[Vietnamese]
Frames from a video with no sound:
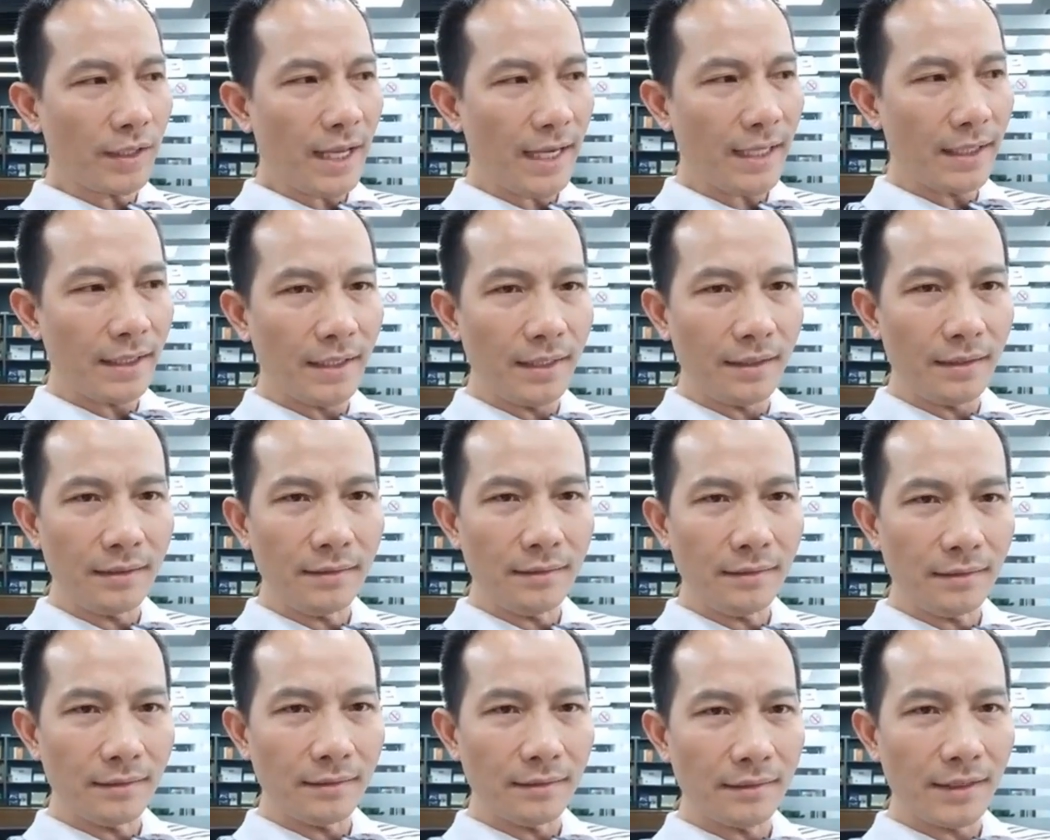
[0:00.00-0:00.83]
trở thành
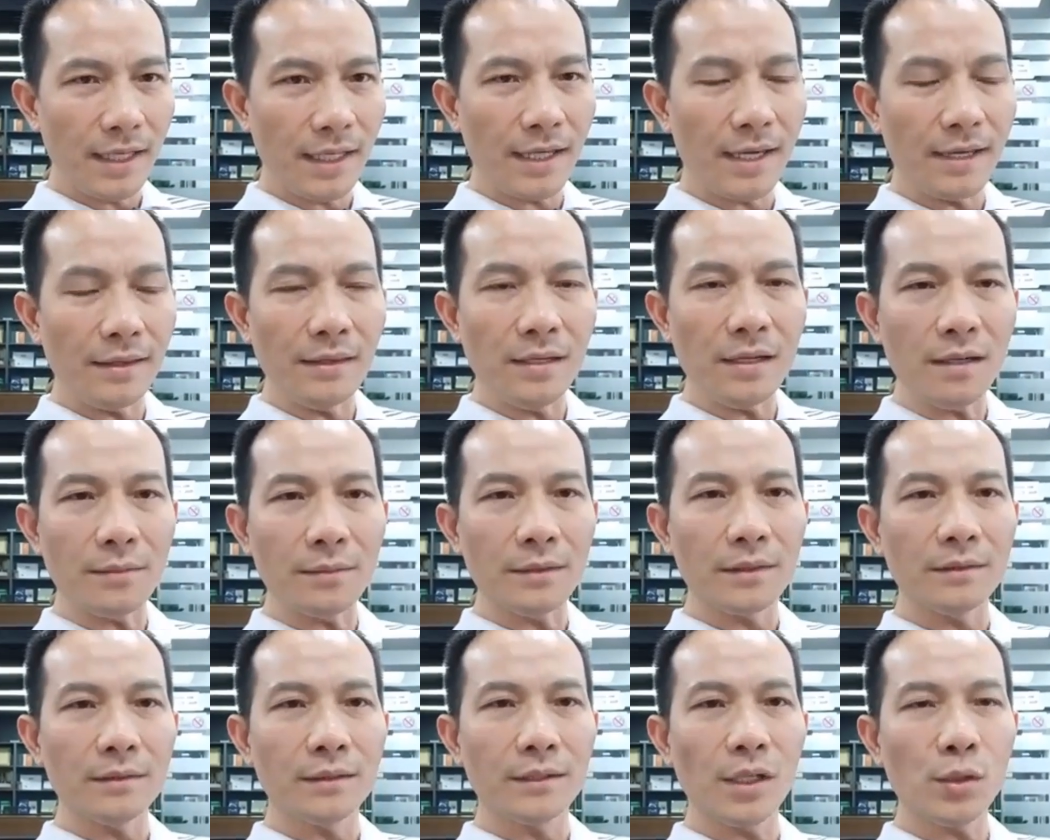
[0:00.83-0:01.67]
những cái kiến thức,
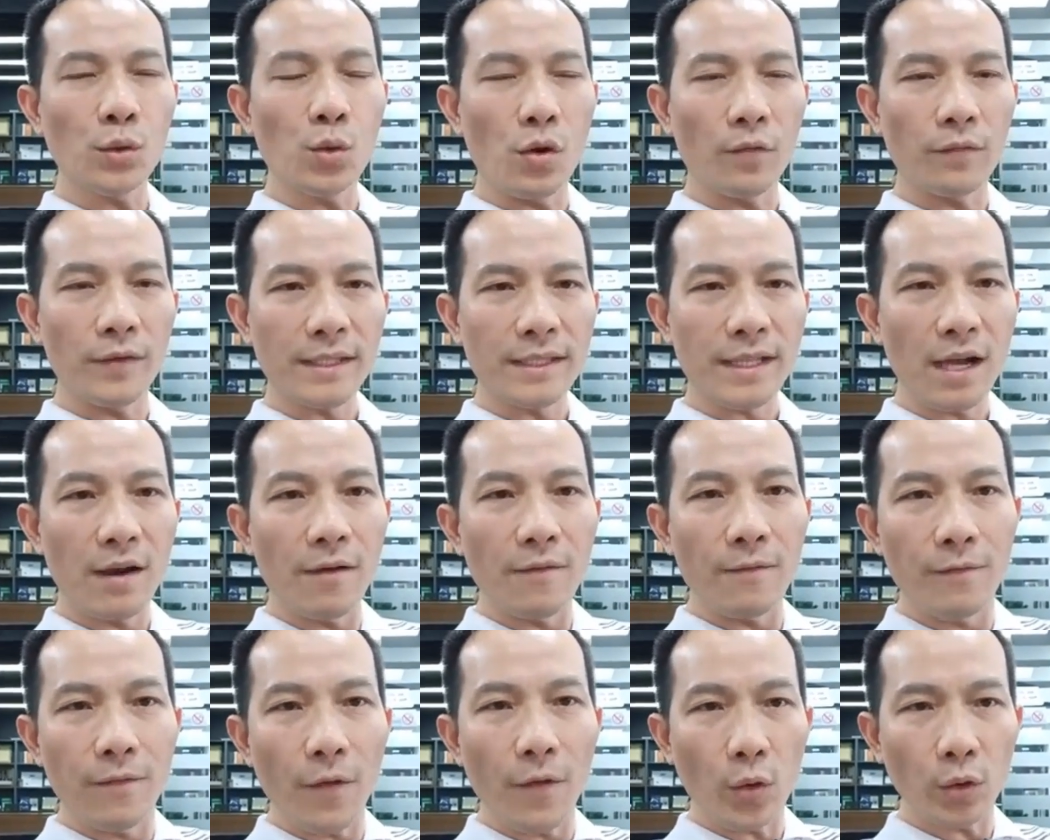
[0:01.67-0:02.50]
nó thuộc về
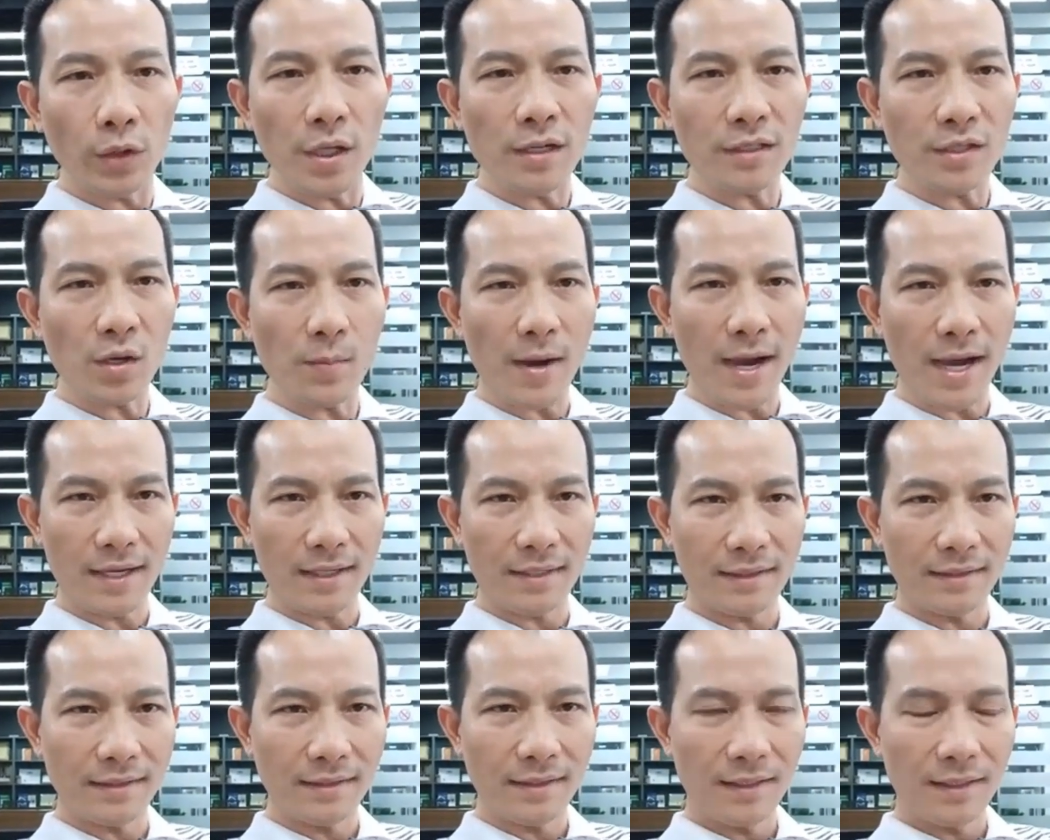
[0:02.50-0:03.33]
tầng vô thức trong bạn.
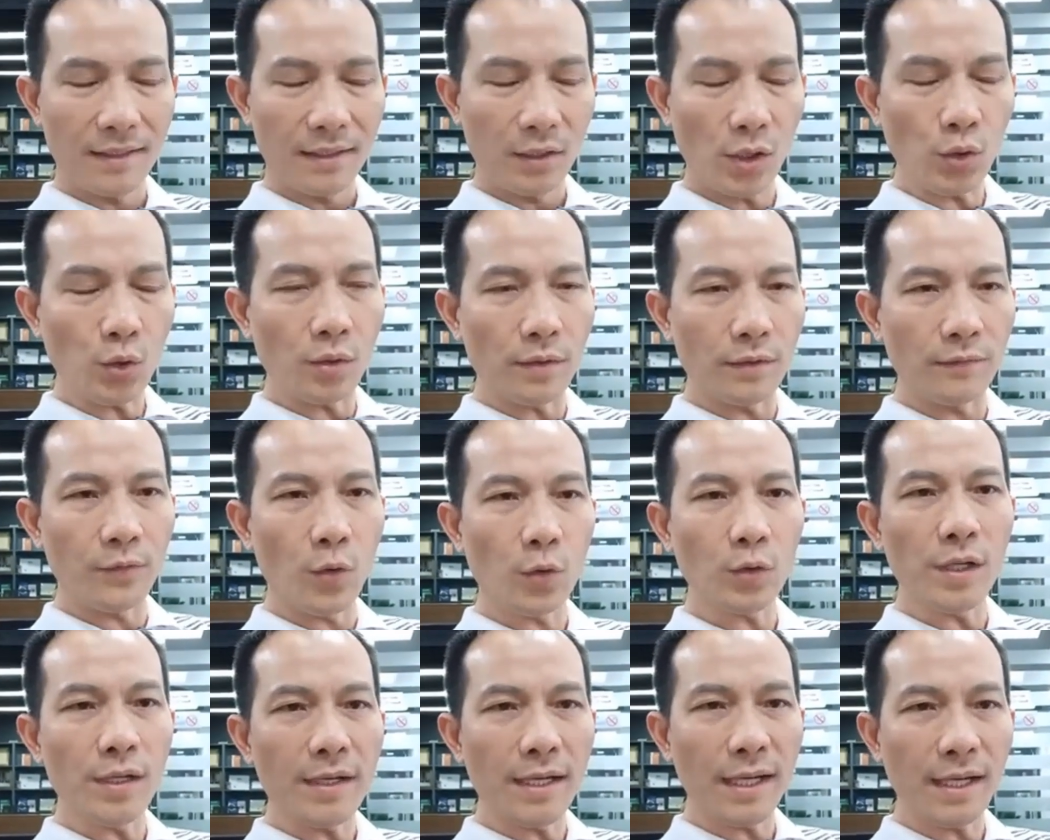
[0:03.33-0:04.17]
Nó
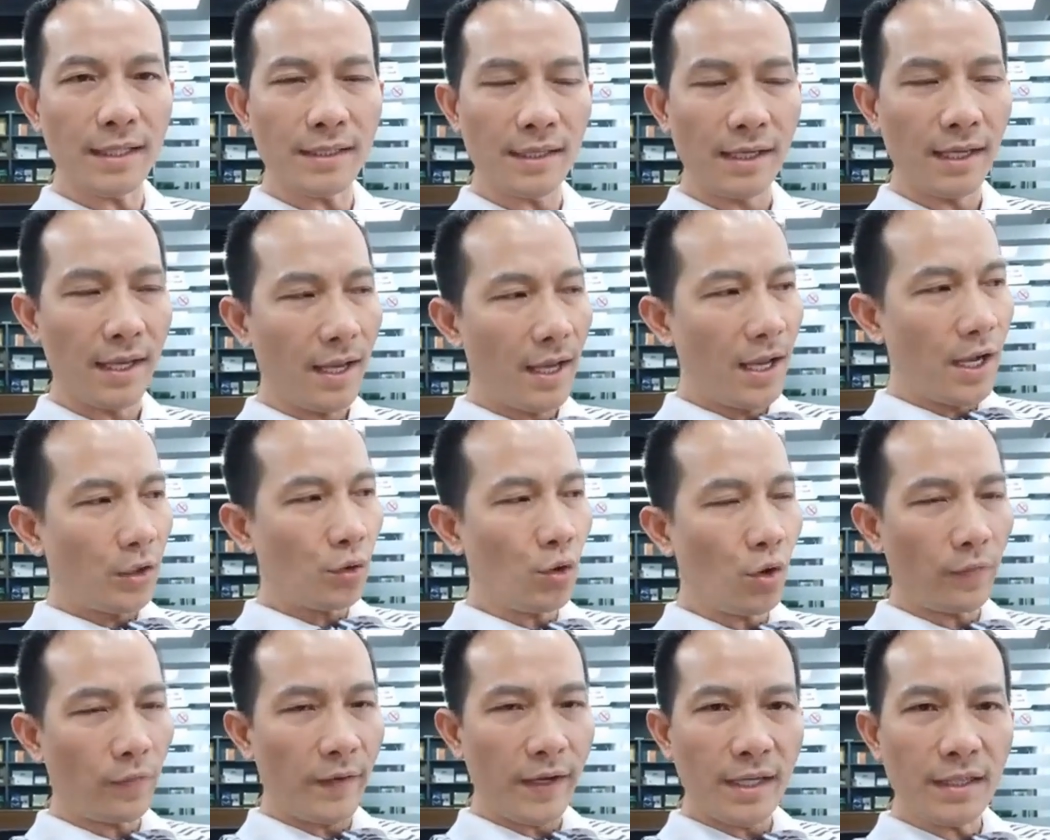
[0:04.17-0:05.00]
vô thức nghĩa là gì?
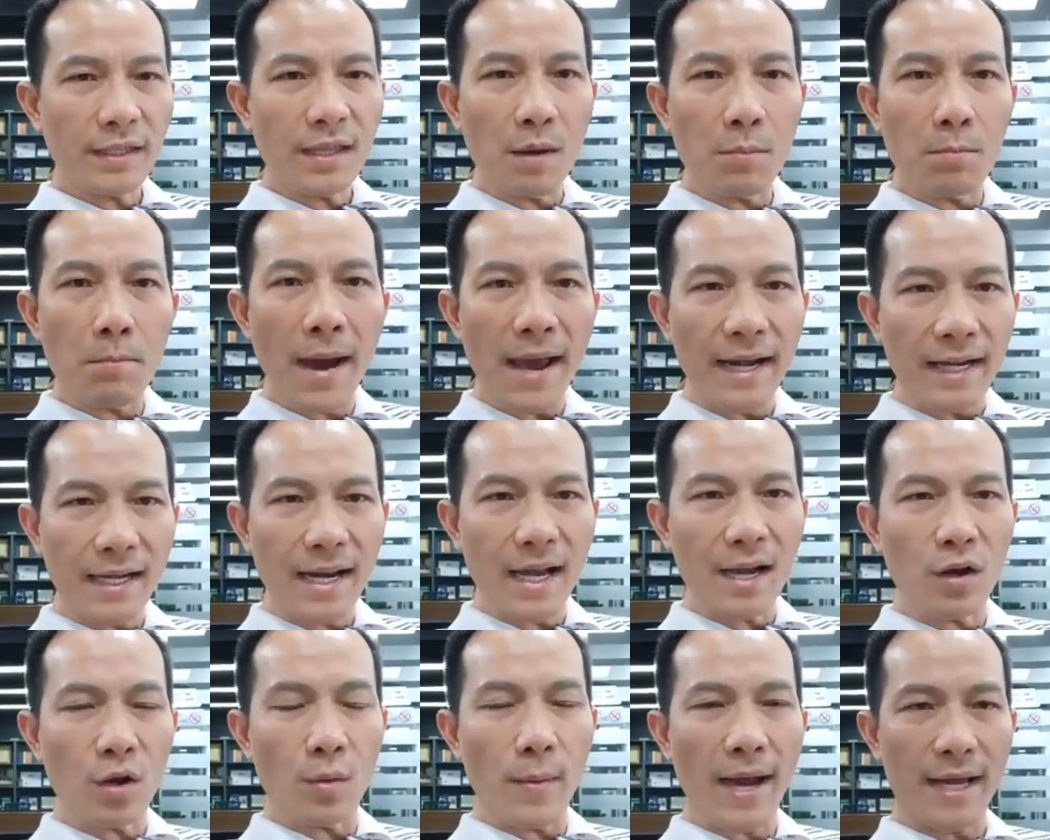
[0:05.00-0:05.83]
Thuộc về cái tầng bản
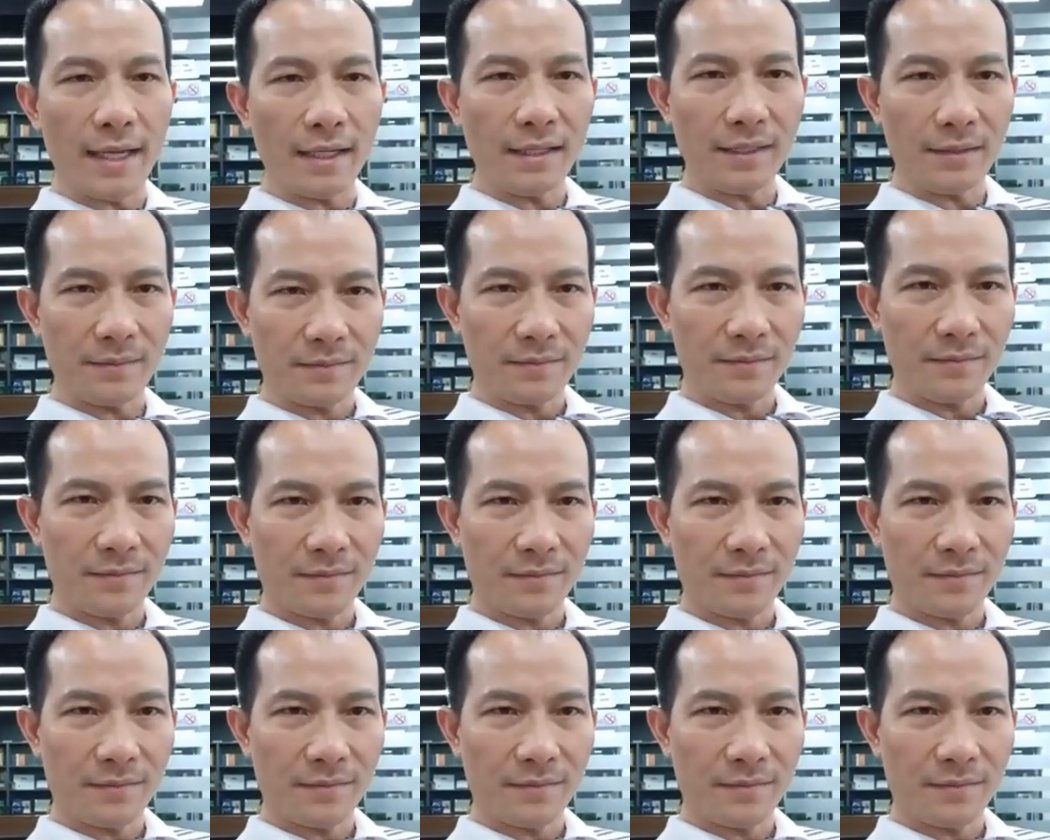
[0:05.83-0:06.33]
năng của bạn đấy.